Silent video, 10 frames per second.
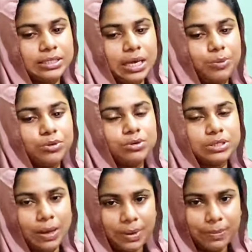যেমন
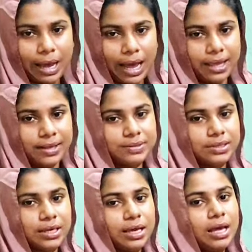হচ্ছে আমার ভাই
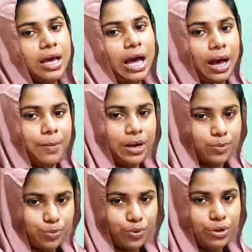আছে আমার
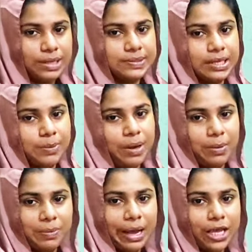বোন আছে বা
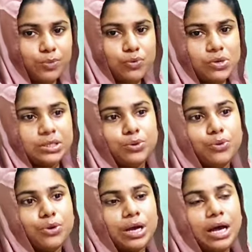আমার ভাইয়ের বউ আছে
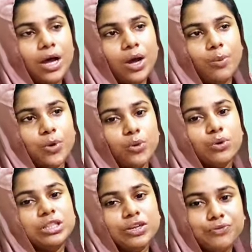ওরা মানে
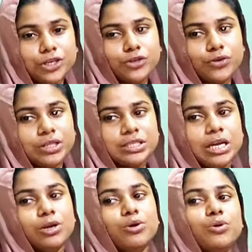ওদের ভিডিওতে
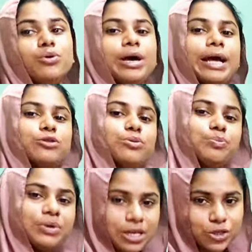যেন ও একদম
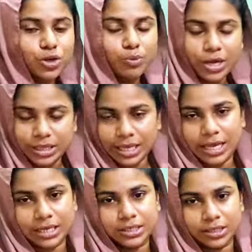বিয়ের সময়তেই
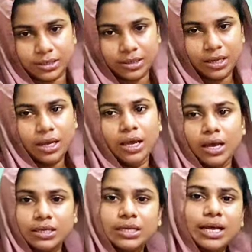আসে
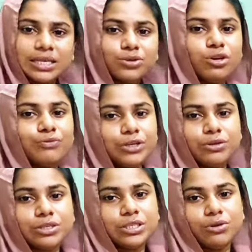ঠিক আছে ওর
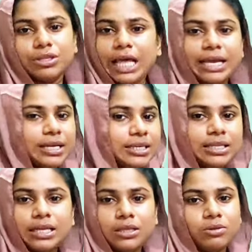ভিডিওতে যে ওরা দেখেন না
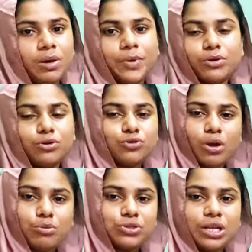তাতে তো আমার কোনো
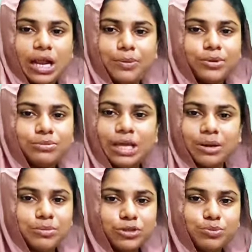সমস্যা না আমি কিন্তু
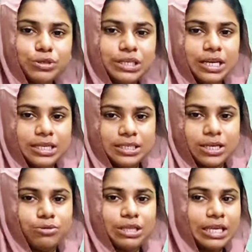একবারও বলি নাই যে
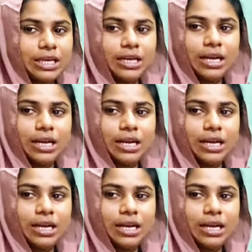কেউ দেখেন